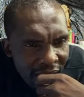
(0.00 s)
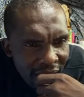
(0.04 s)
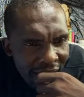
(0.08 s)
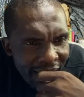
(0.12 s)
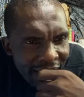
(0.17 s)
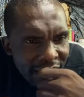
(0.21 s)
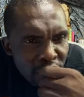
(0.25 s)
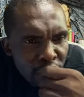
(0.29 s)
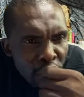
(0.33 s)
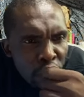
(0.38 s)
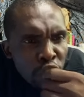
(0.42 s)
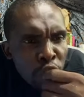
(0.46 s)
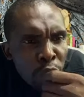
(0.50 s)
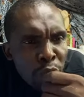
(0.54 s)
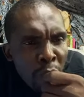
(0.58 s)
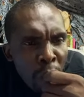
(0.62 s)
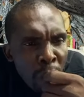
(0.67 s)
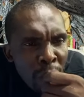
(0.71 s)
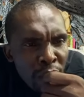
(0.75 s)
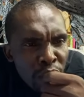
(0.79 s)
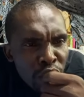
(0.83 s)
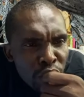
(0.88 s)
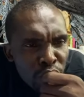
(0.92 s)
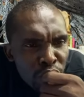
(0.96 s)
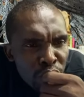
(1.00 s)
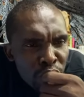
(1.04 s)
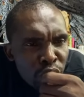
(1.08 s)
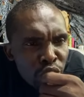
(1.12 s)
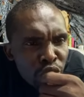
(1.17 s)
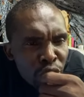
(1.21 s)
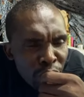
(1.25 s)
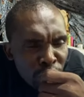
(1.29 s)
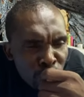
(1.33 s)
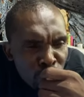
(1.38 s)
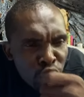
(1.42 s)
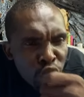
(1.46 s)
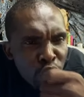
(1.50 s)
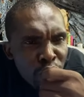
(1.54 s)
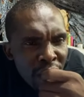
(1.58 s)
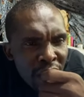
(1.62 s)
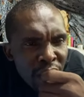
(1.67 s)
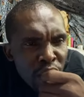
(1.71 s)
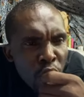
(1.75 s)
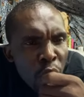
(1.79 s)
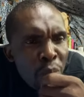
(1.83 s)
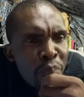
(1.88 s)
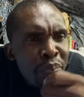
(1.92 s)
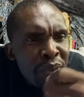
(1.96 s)
Est-ce que tu peux mettre
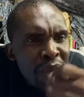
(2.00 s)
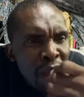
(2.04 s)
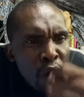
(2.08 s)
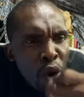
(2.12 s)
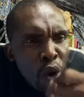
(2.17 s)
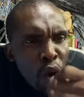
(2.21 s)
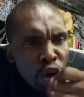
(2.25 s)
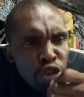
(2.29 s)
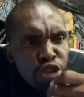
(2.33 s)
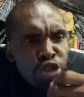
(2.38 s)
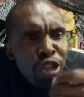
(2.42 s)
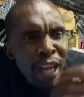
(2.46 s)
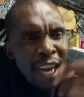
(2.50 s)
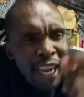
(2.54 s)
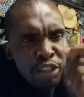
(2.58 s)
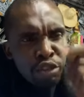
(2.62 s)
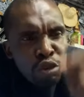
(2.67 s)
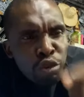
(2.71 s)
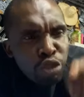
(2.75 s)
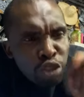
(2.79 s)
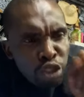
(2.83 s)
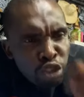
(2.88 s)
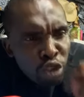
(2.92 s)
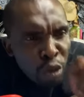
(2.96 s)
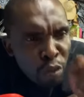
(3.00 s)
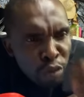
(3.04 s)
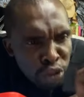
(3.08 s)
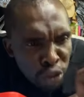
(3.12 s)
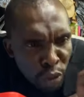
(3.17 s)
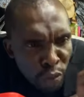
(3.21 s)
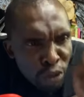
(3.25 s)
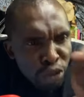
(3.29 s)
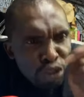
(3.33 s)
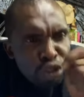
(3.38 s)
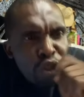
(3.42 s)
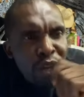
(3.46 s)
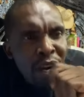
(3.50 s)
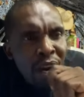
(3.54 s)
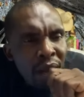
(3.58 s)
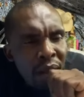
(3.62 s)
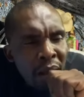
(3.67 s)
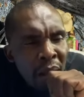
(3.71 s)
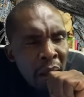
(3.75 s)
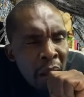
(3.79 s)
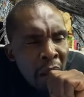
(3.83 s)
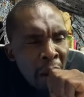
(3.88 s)
trouver le pied gauche de la chaussure de ce monsieur-là.